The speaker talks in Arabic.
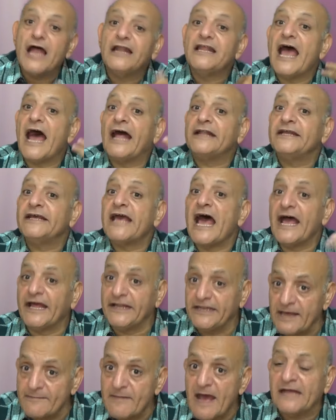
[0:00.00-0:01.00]
يعني
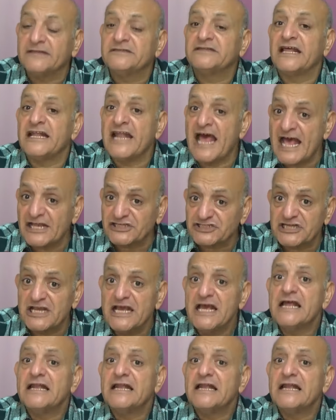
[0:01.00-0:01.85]
احنا ما عندناش